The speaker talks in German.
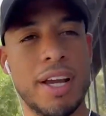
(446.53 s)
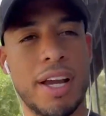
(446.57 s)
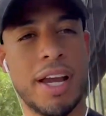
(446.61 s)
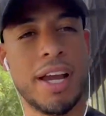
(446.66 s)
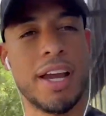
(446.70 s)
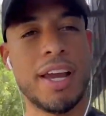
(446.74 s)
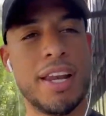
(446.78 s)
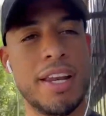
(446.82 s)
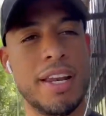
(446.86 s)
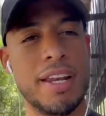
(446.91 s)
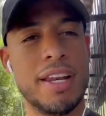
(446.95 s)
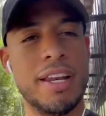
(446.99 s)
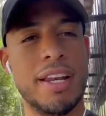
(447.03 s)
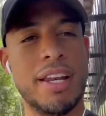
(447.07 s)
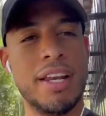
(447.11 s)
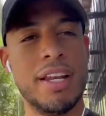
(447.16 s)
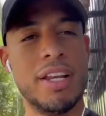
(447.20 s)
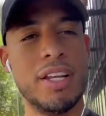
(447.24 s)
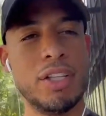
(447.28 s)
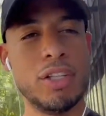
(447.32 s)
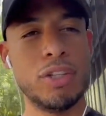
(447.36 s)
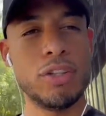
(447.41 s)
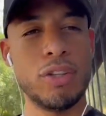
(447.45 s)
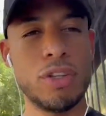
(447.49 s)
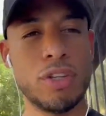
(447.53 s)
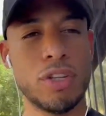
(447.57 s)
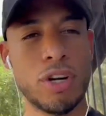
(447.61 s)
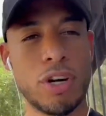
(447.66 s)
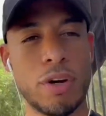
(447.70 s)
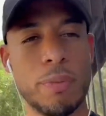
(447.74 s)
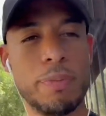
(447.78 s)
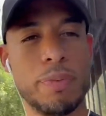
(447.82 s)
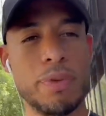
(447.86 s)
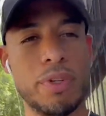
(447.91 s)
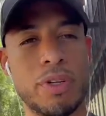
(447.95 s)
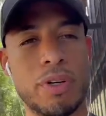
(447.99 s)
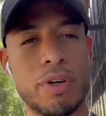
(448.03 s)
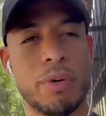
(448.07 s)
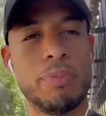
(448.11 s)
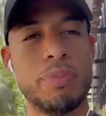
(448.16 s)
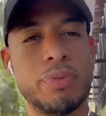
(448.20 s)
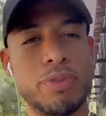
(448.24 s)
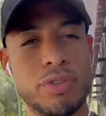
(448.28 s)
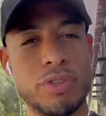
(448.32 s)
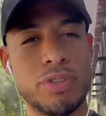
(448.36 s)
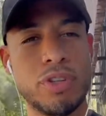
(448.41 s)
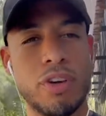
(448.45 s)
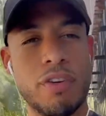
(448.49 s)
einen top, top
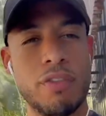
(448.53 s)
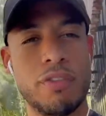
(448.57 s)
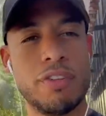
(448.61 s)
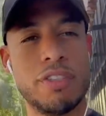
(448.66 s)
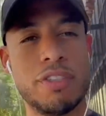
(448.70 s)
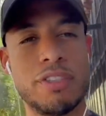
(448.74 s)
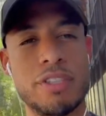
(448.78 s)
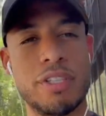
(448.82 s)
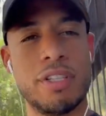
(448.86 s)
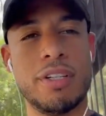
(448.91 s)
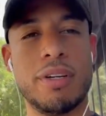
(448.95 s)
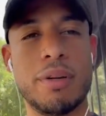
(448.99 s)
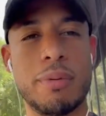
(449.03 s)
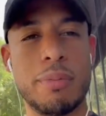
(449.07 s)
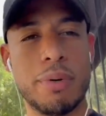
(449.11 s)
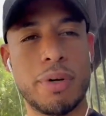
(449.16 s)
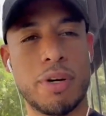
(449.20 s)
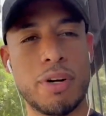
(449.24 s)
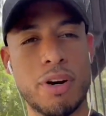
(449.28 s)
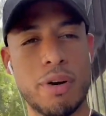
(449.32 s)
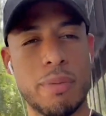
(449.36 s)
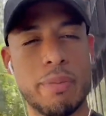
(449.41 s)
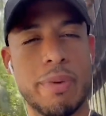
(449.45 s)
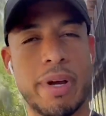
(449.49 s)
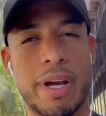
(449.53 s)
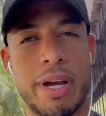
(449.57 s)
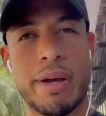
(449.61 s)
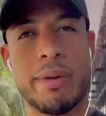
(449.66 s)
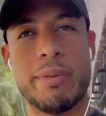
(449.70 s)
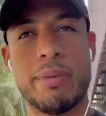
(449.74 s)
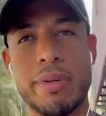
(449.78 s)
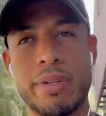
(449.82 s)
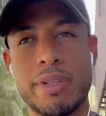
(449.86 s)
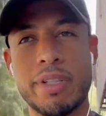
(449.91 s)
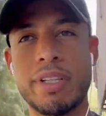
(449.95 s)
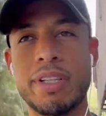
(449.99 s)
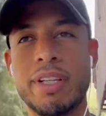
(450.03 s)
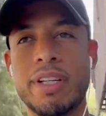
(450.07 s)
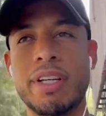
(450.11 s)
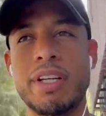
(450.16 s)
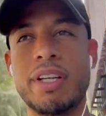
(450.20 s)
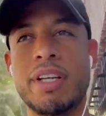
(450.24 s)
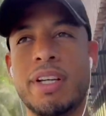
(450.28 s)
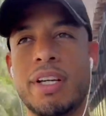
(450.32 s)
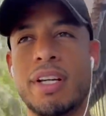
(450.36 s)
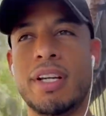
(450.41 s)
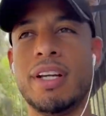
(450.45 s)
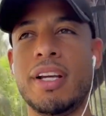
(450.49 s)
Service bekommen habe.
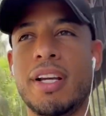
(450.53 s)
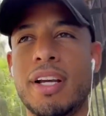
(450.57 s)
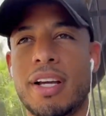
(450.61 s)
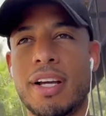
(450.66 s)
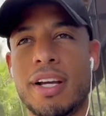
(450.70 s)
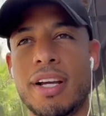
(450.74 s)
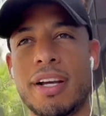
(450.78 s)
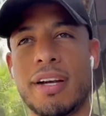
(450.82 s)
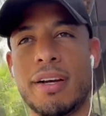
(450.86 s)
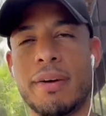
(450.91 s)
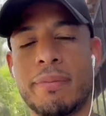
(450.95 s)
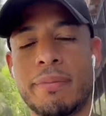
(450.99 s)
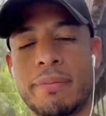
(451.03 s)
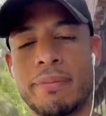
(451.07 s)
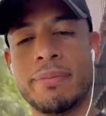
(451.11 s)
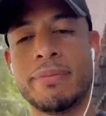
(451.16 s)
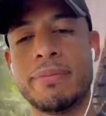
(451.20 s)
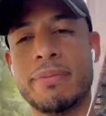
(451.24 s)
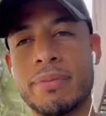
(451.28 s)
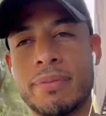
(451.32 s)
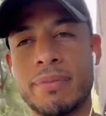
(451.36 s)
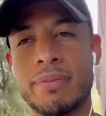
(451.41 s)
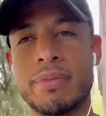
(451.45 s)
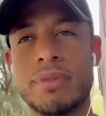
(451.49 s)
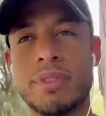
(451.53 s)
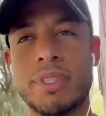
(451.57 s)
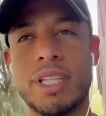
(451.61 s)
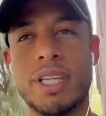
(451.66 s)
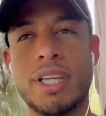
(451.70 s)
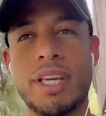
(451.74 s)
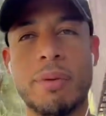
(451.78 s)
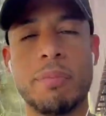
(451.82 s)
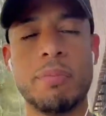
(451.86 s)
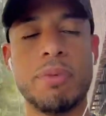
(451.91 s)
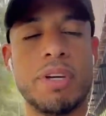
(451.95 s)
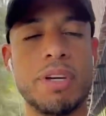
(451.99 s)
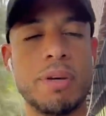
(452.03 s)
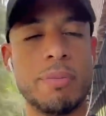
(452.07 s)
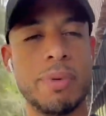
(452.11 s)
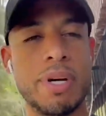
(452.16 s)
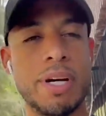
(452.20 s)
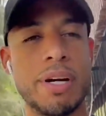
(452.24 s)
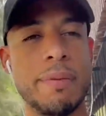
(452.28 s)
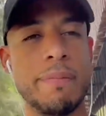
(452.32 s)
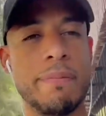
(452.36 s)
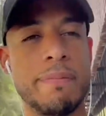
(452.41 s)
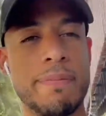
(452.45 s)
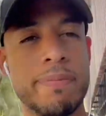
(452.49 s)
Ähm, ich habe mich
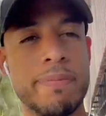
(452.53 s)
immer